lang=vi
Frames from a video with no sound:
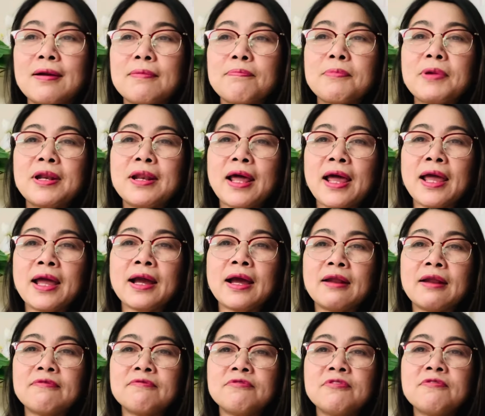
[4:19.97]
bình an
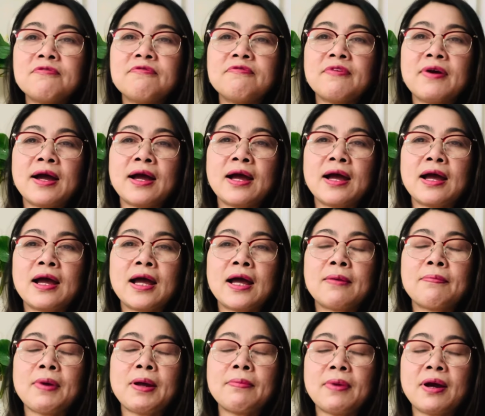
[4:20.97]
hạnh phúc và
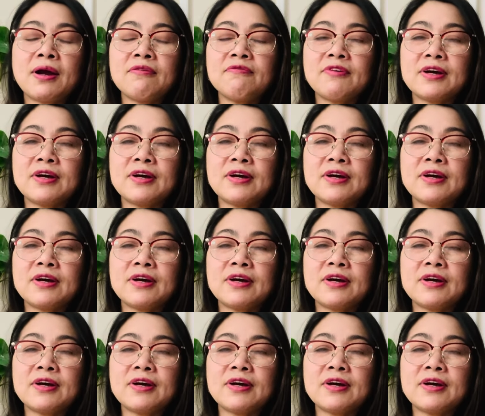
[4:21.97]
may mắn